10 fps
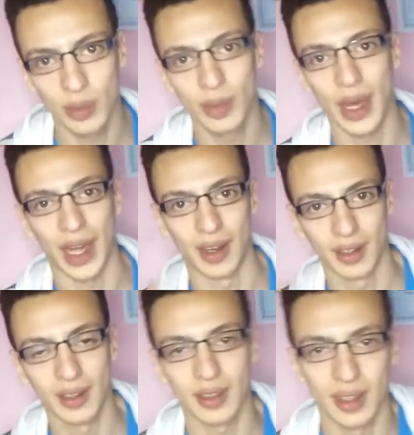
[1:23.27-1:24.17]
بيبقى على
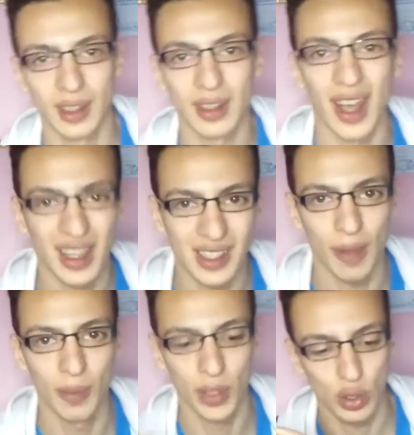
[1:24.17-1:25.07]
الانترنت
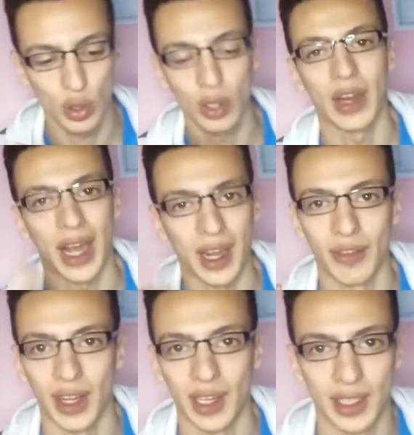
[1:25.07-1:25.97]
اصعب من الشغل في الحياه
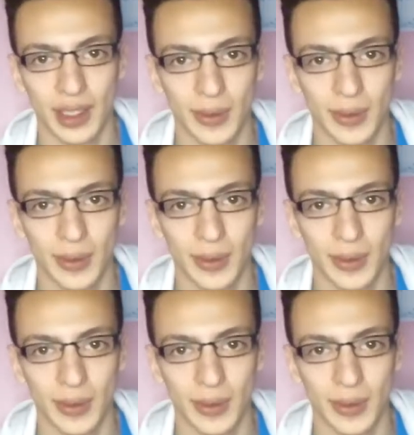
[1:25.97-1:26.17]
الفعليه